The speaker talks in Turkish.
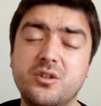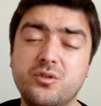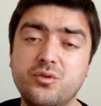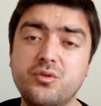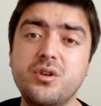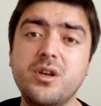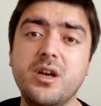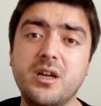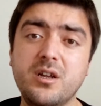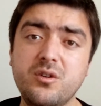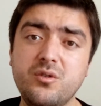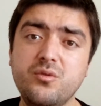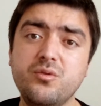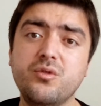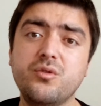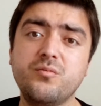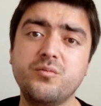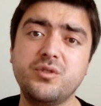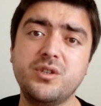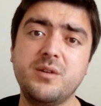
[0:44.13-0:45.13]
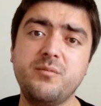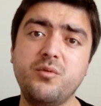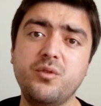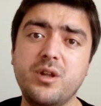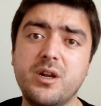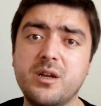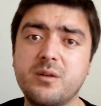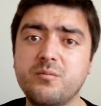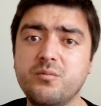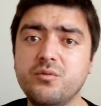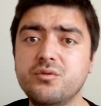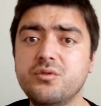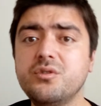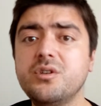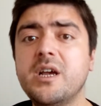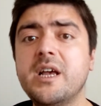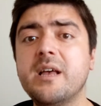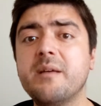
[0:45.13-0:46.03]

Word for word: Rüyanın yorumu tam olarak budur.